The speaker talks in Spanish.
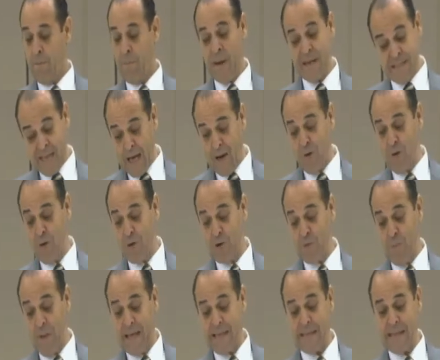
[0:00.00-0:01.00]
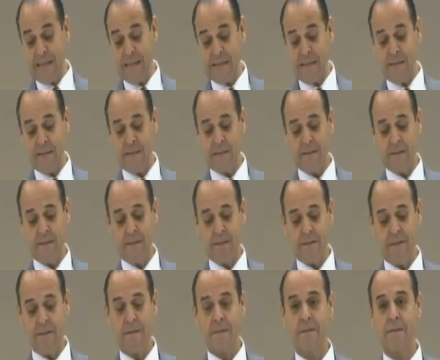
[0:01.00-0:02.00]
Pasaron los meses.
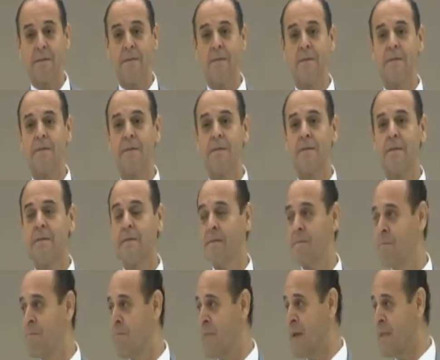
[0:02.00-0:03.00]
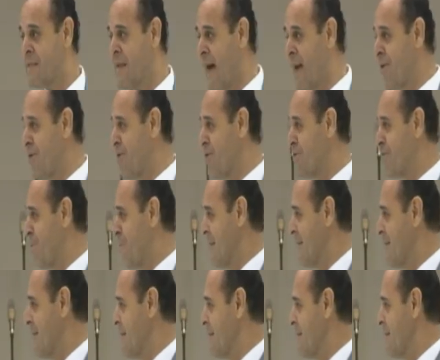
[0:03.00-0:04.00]
Pasaron los
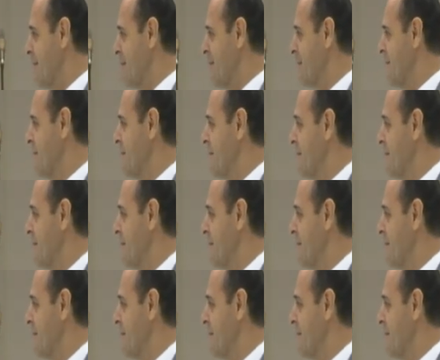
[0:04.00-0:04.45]
meses.